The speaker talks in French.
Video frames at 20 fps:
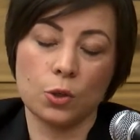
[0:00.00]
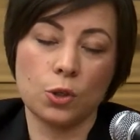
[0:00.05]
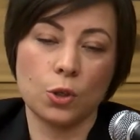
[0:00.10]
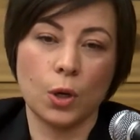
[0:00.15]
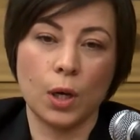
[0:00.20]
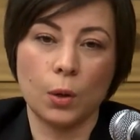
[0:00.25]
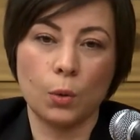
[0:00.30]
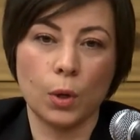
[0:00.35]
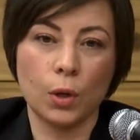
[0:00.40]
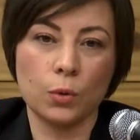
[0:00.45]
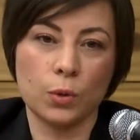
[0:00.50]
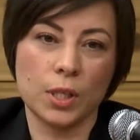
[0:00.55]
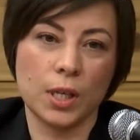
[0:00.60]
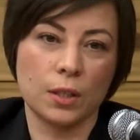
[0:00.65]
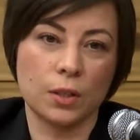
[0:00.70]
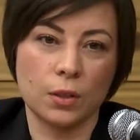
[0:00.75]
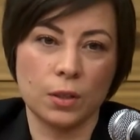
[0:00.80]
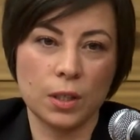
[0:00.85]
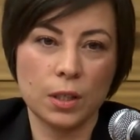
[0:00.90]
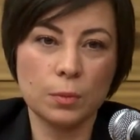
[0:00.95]
ce à quoi on
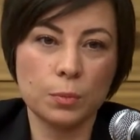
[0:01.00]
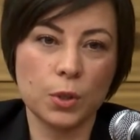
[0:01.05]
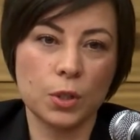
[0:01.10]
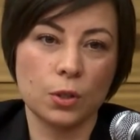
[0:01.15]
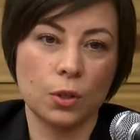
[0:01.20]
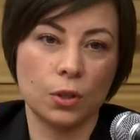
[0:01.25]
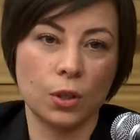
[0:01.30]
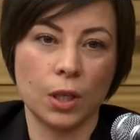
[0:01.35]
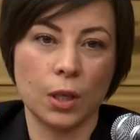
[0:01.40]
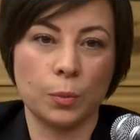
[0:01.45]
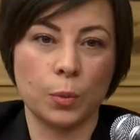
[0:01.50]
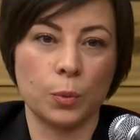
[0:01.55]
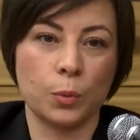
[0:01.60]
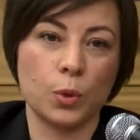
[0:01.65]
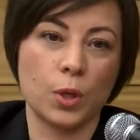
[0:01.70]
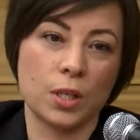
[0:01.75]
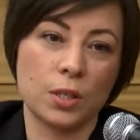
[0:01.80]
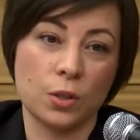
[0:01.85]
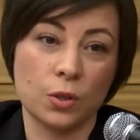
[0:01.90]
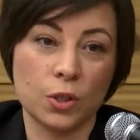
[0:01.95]
s'attendait, puisque dans la
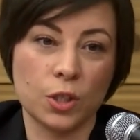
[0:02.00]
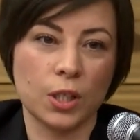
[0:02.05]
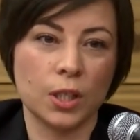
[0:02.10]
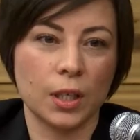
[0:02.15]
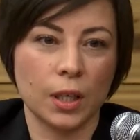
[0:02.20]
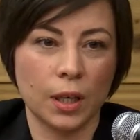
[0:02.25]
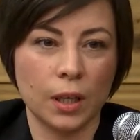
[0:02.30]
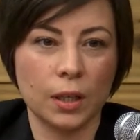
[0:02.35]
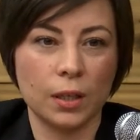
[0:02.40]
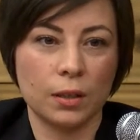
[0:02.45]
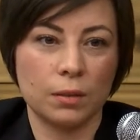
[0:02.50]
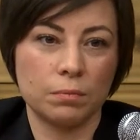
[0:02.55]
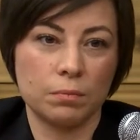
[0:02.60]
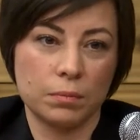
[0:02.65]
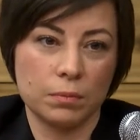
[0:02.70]
population générale,